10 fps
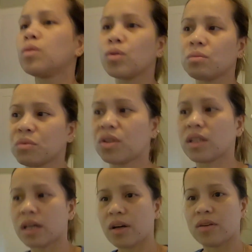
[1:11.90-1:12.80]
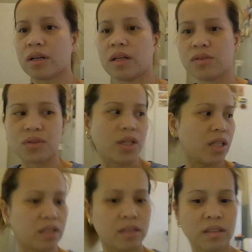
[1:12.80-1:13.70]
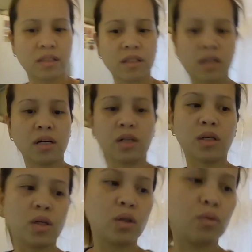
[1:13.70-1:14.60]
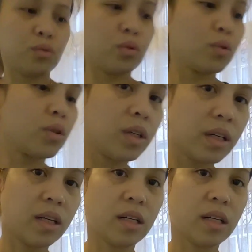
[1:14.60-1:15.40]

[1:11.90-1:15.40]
Luto muna tayo ng ano niya. Food.